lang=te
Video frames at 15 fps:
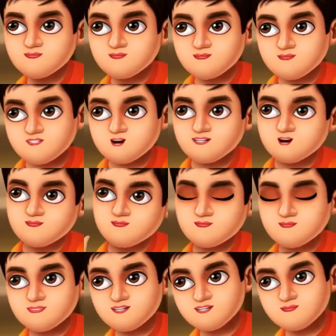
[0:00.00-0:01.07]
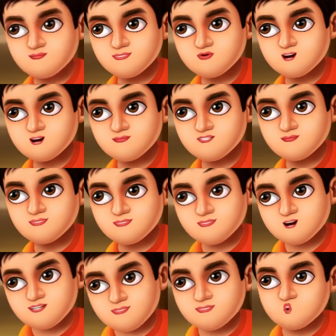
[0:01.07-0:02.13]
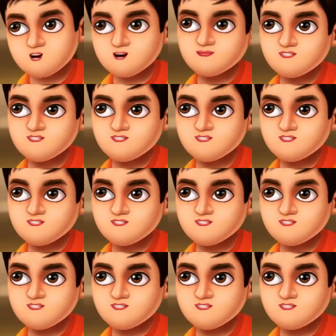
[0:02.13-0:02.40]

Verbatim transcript: చెప్పి ఇల్లు ఎక్కడా అని అడుగుతాడు